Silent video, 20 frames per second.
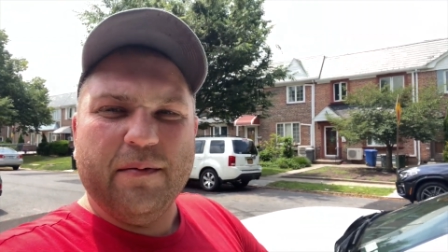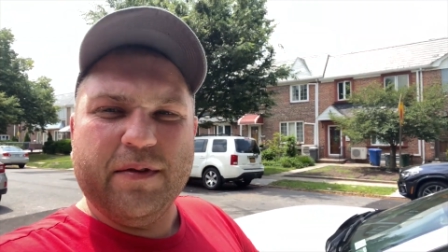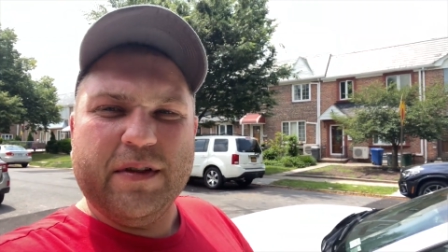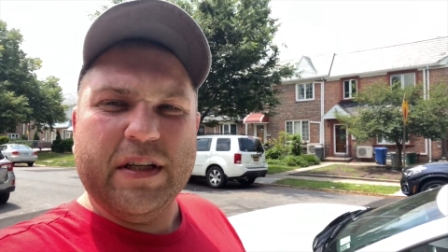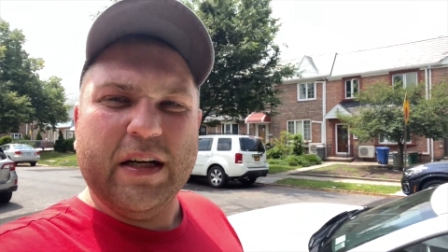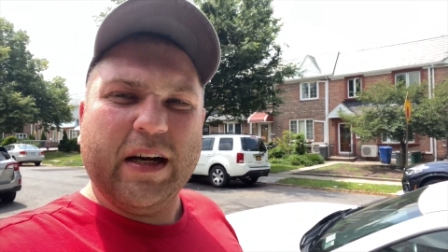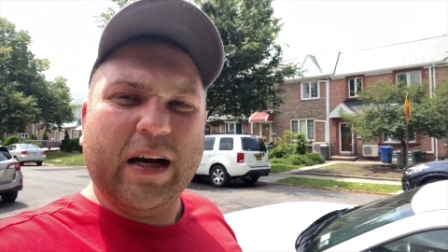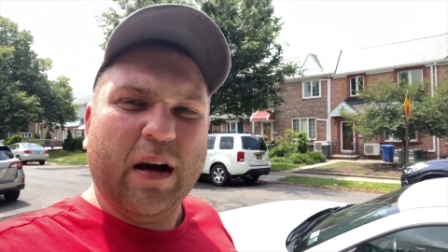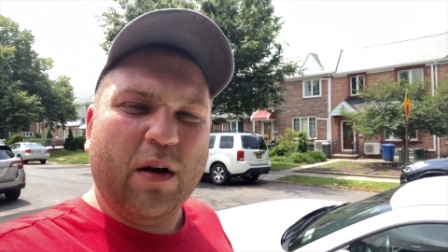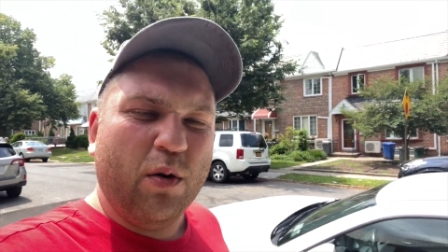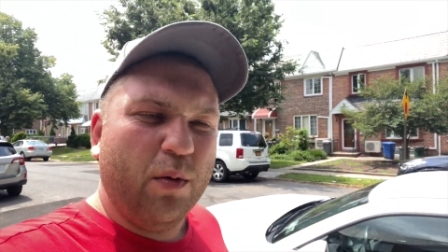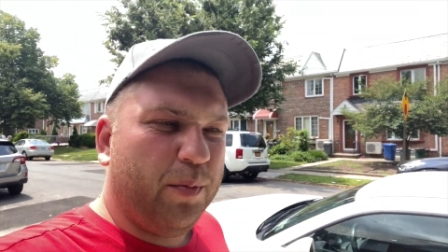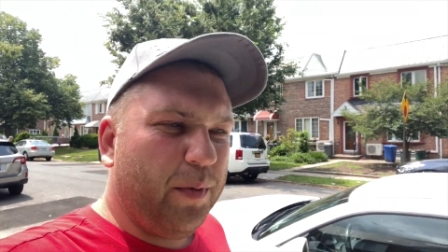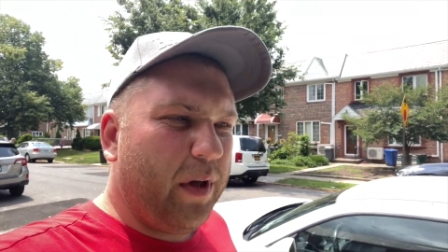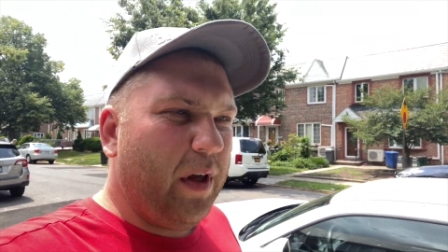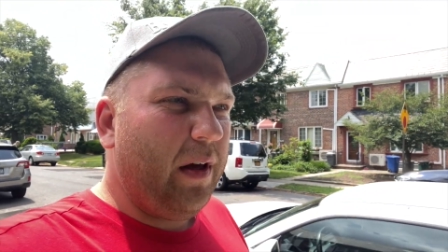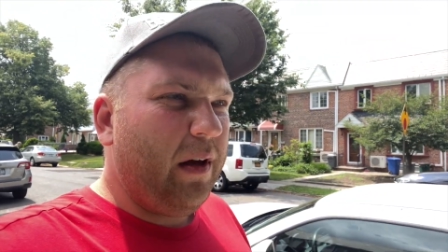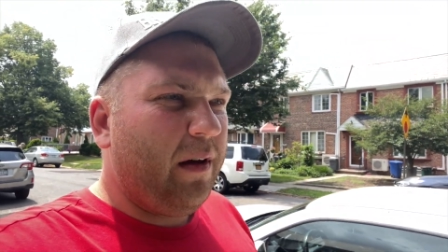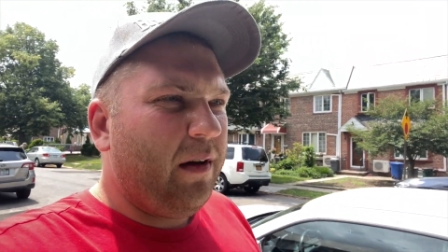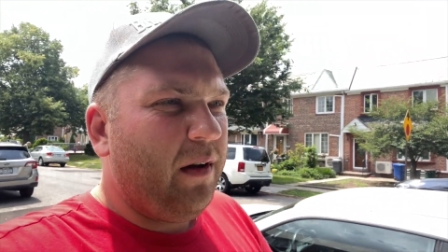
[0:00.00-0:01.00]
все
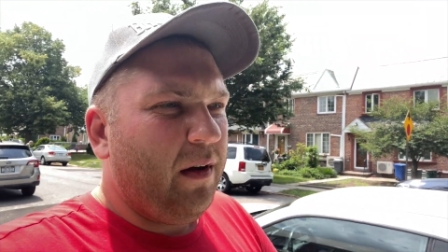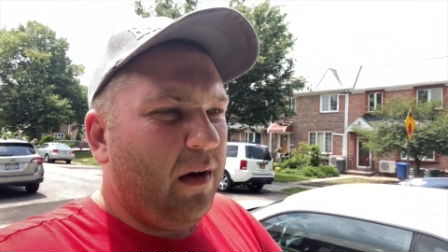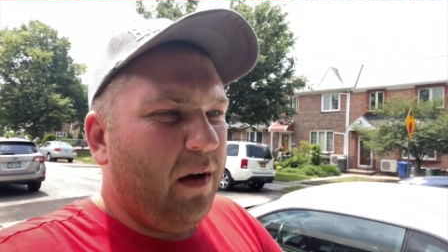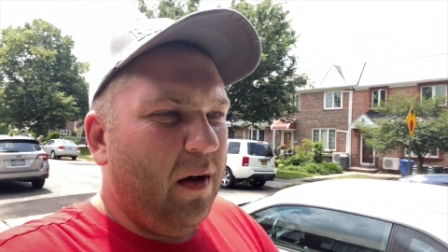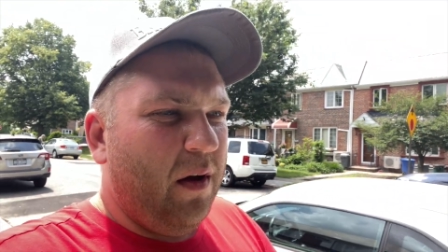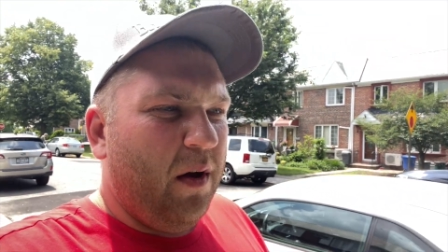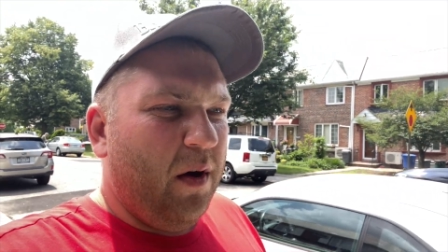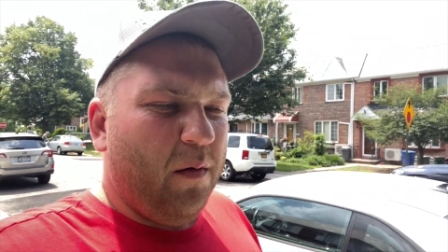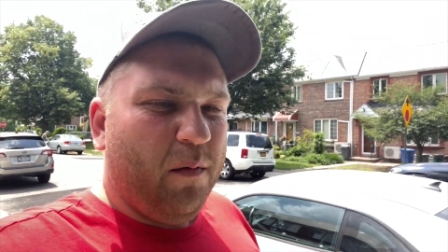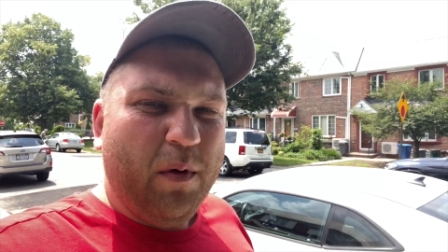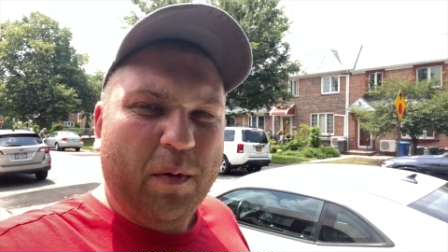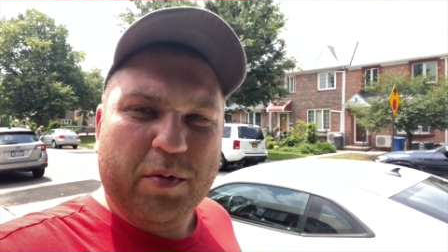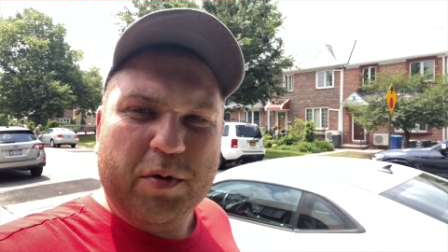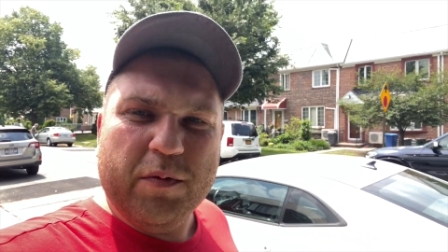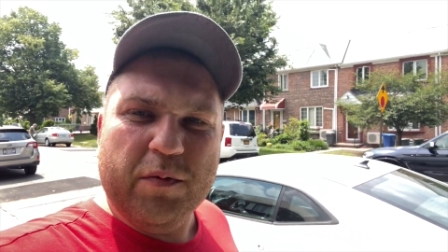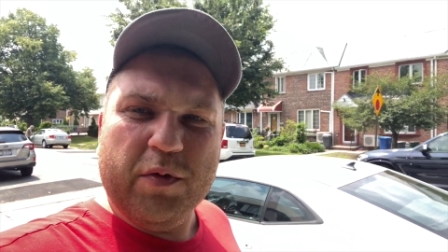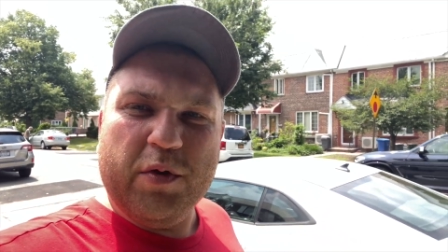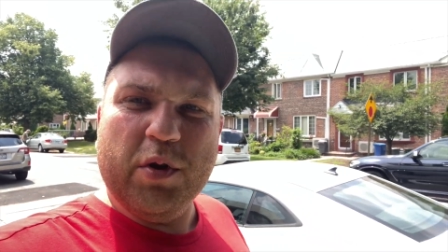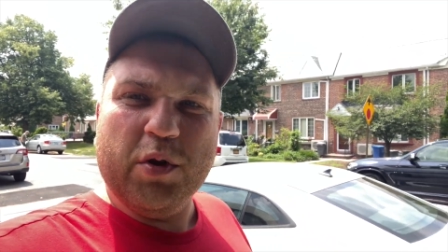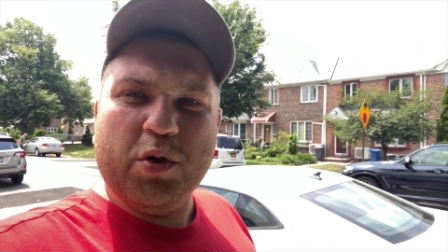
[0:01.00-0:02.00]
коробки. В
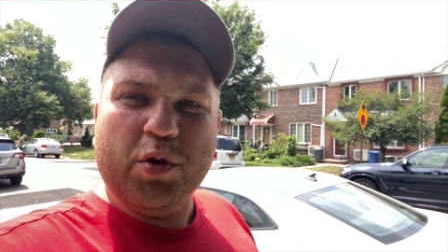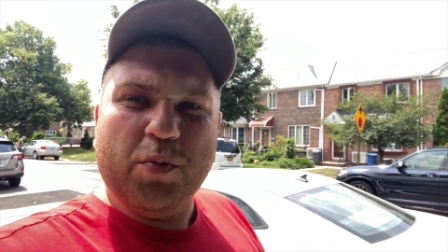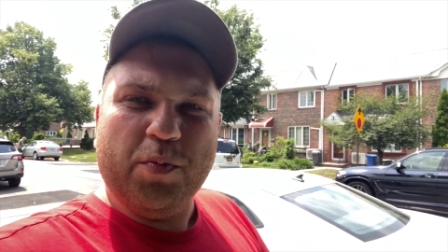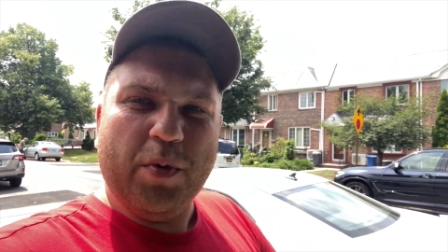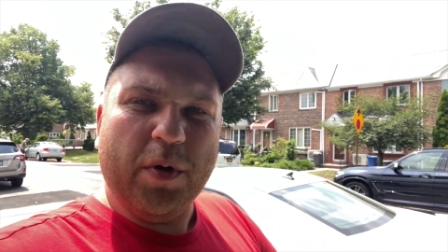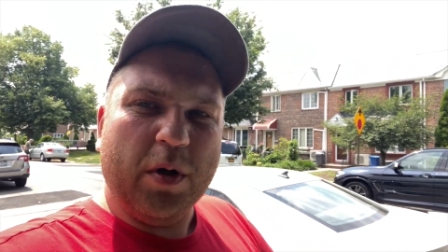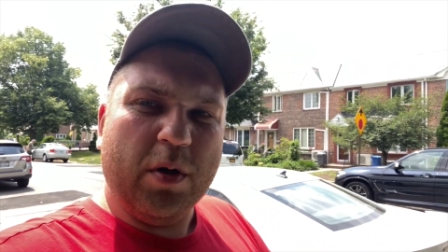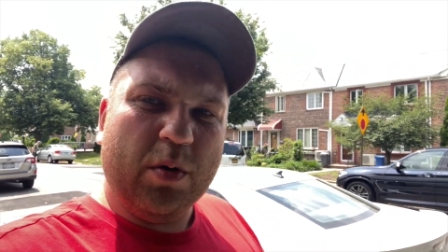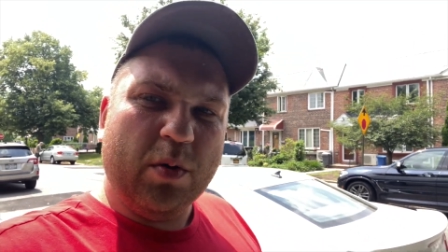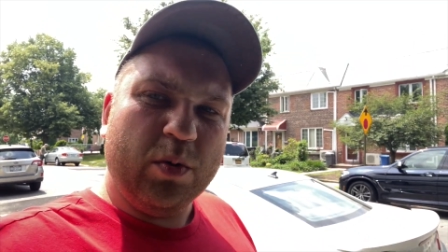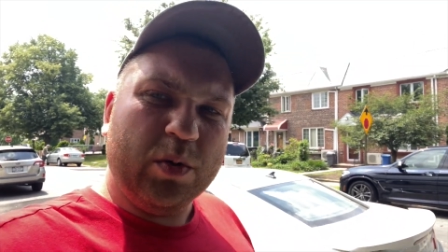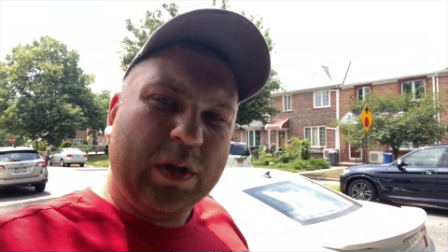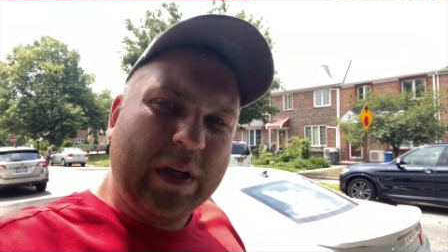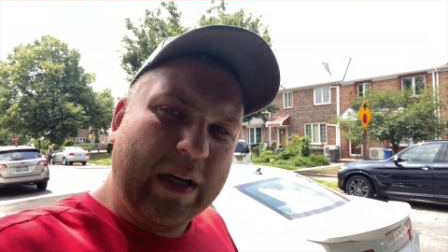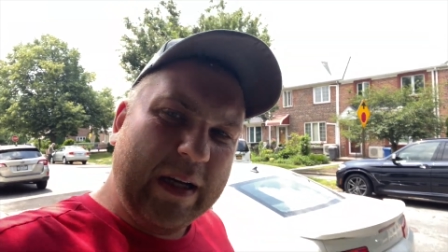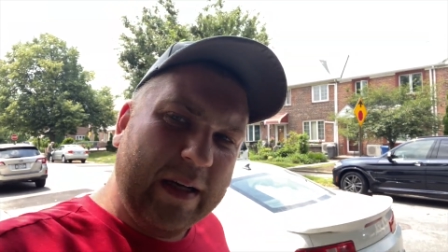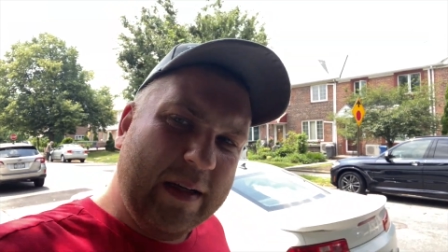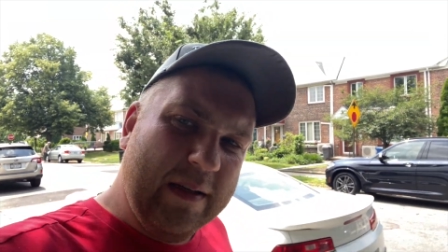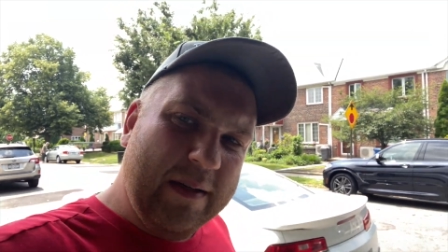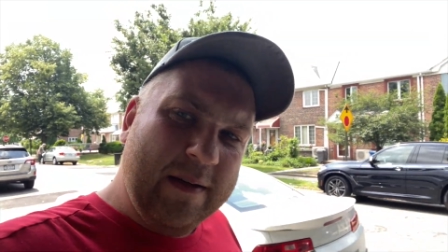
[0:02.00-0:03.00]
общем, все супер
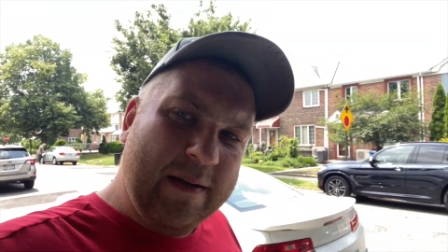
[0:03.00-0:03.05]
круто.